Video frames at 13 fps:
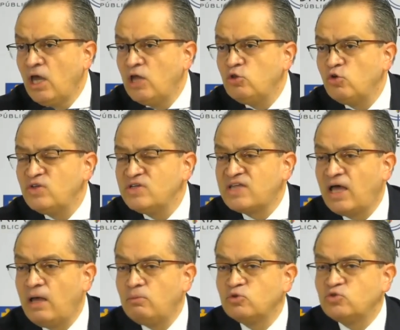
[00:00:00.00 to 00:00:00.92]
en donde
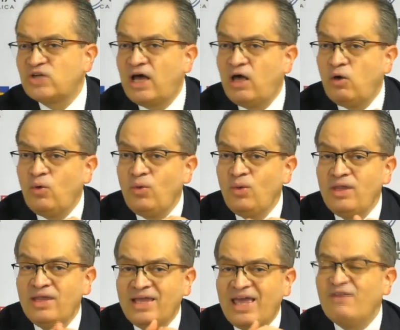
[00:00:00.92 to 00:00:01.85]
está demostrado
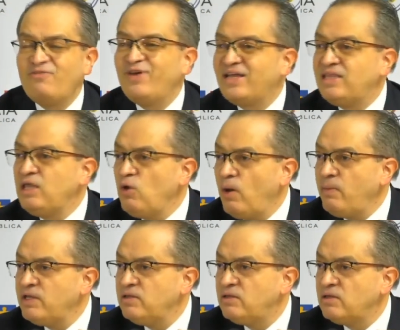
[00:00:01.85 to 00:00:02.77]
que
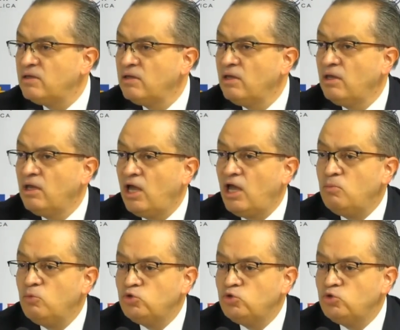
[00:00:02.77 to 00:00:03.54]
efectivamente en